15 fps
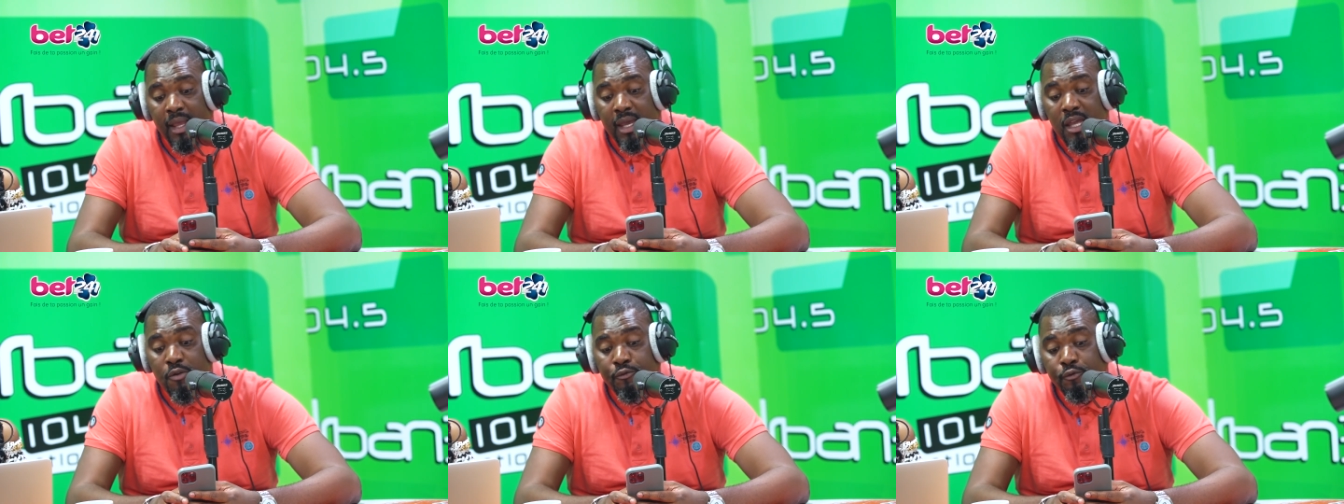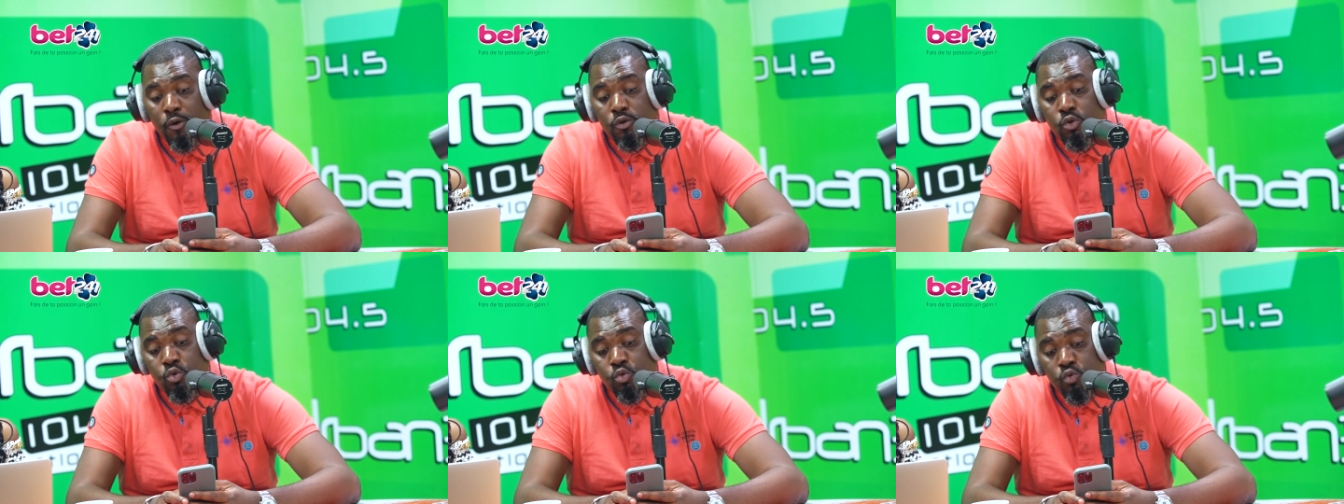Il
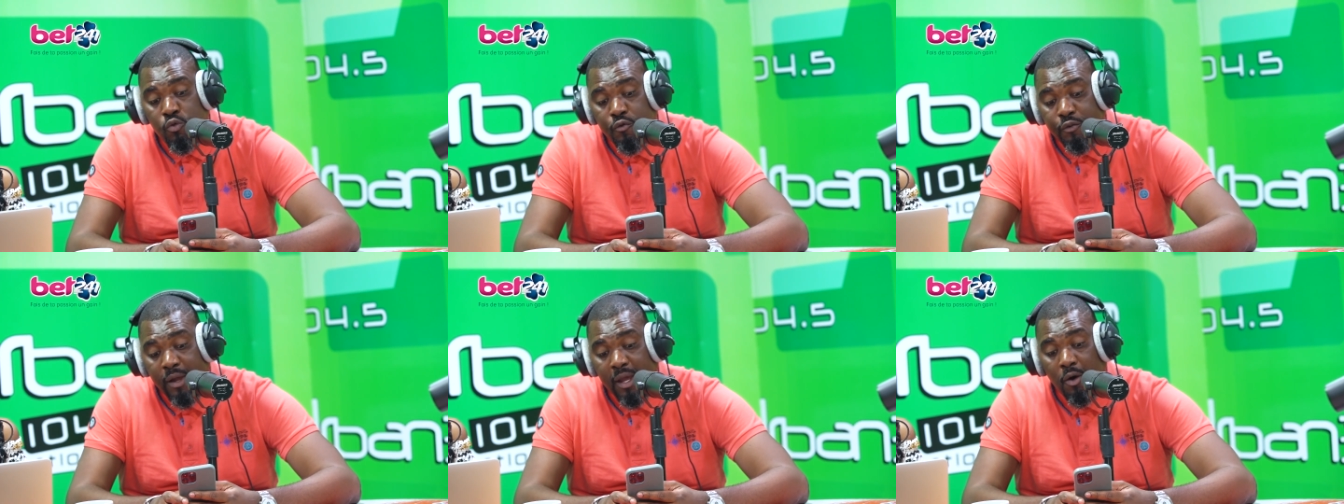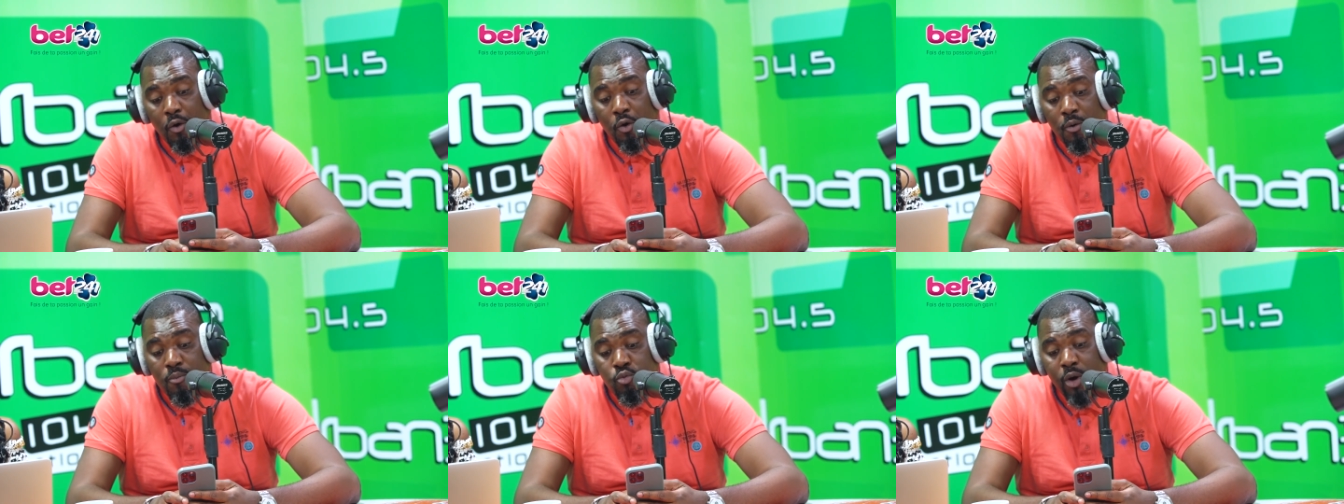faut trouver
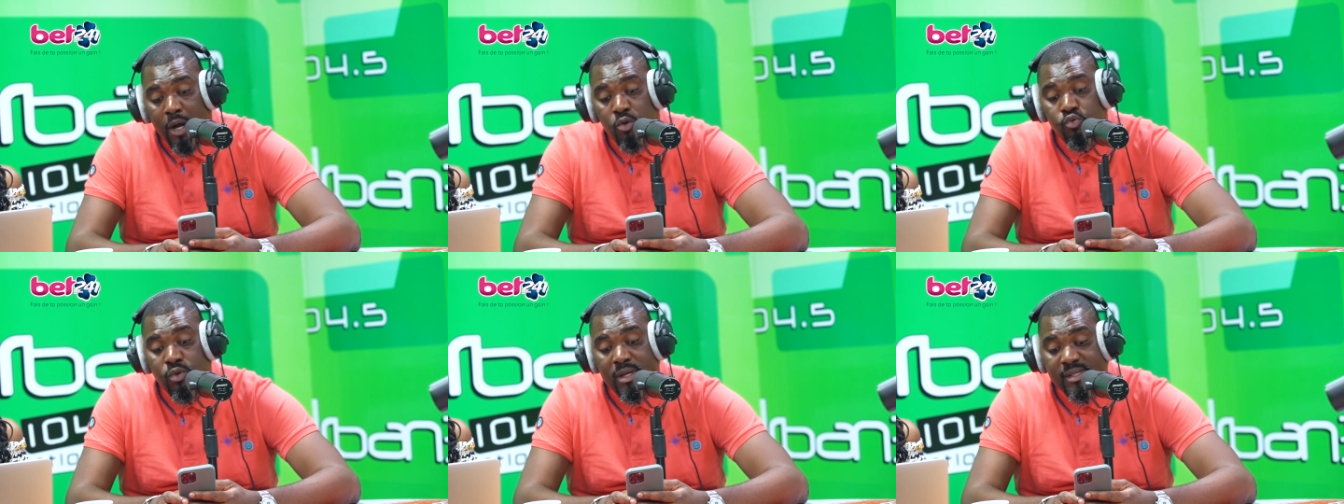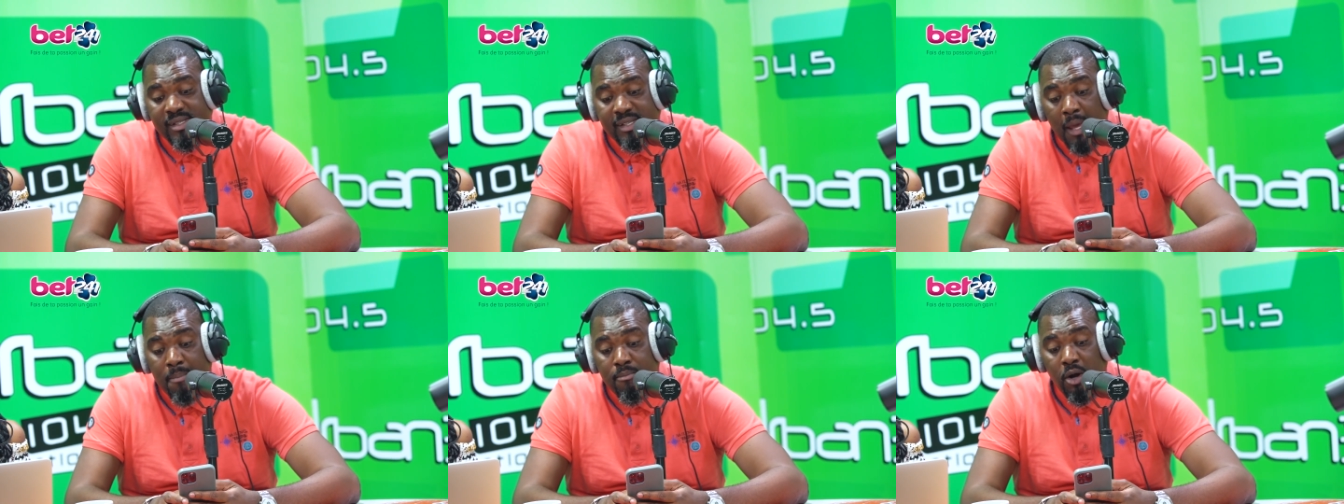au moins huit
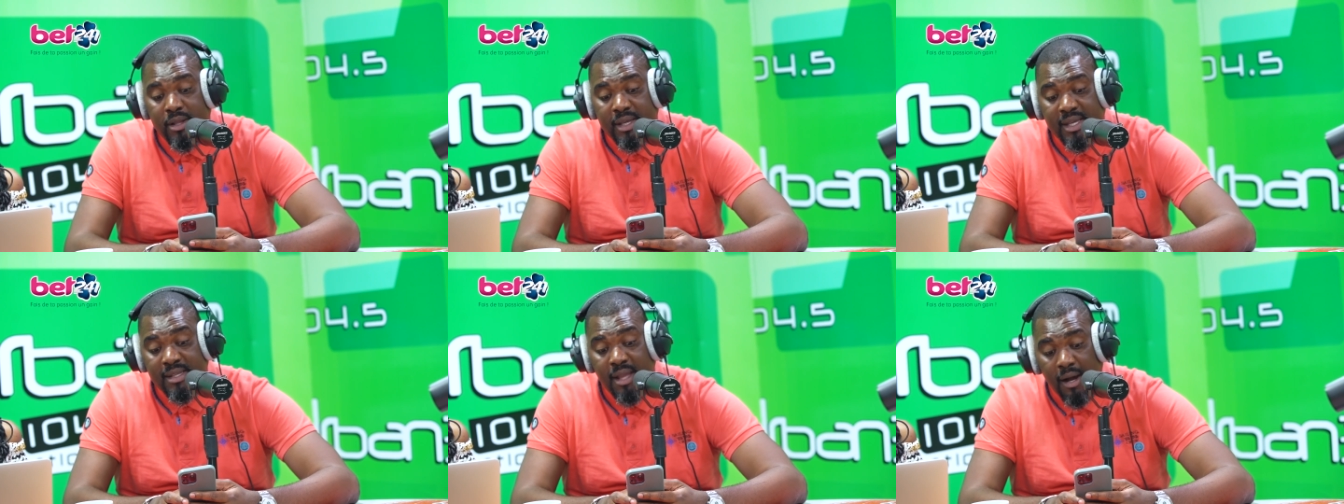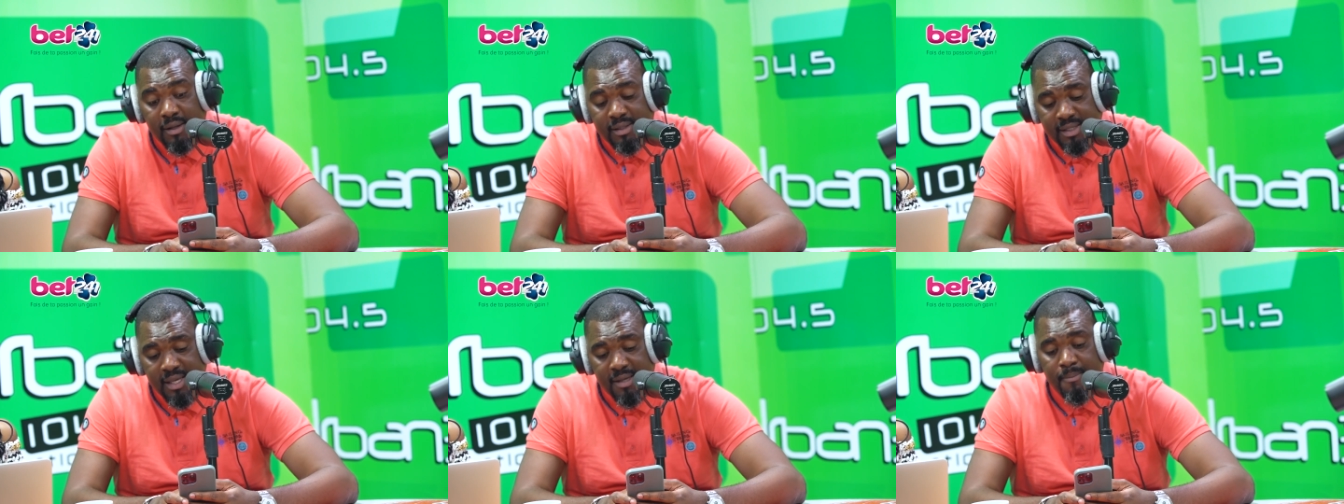symboles
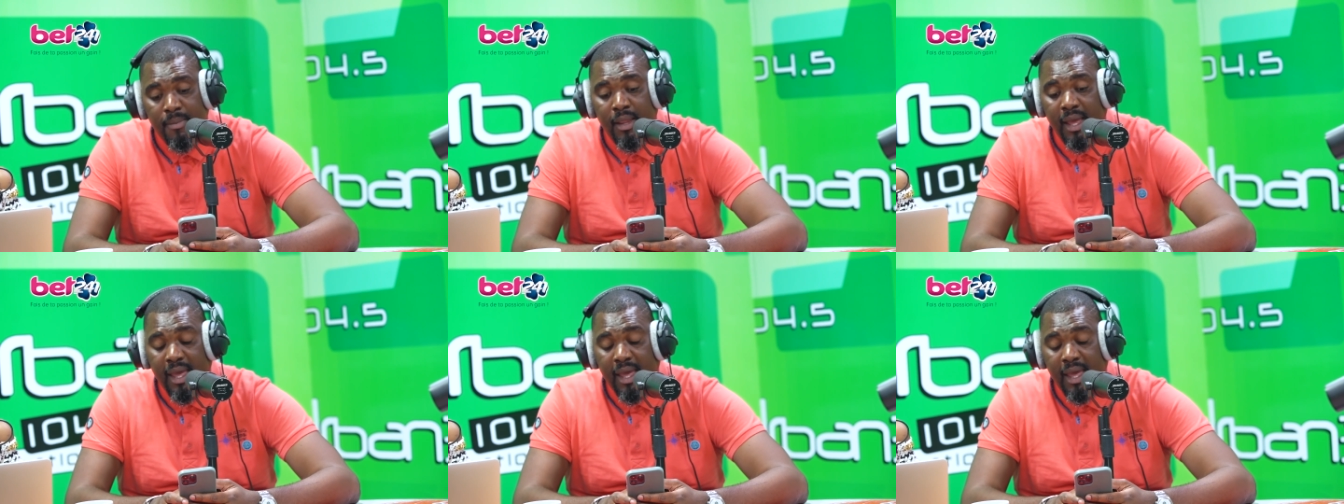identiques